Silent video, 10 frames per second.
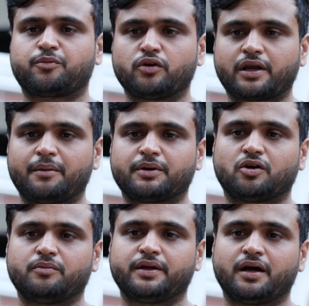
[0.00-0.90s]
आपको क्या
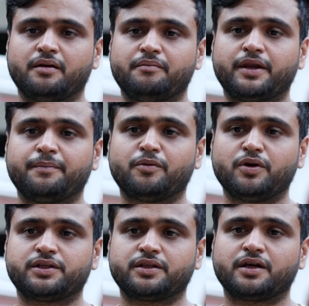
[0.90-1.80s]
बताऊं भैया मैंने
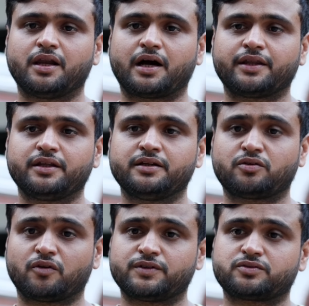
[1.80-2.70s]
पूरी जिंदगी लगा दी इन
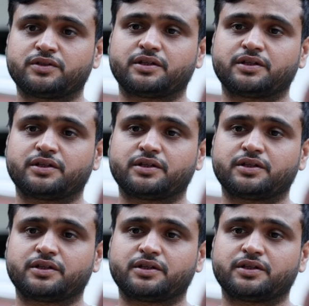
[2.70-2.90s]
ट्रॉफीज को